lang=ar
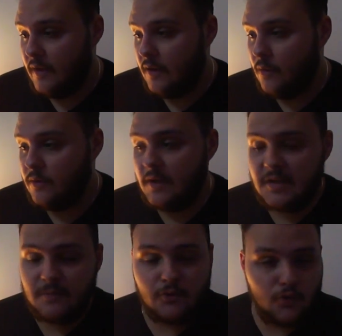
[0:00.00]
فقلنا
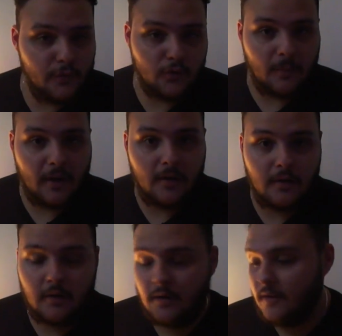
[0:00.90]
لازم نشوفه
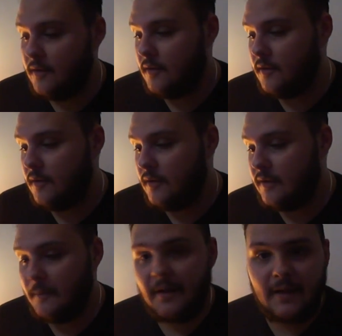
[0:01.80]
طبعا
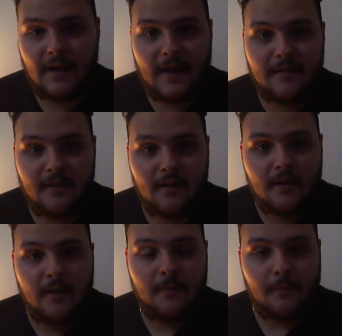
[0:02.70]
آه طبعا كالعاده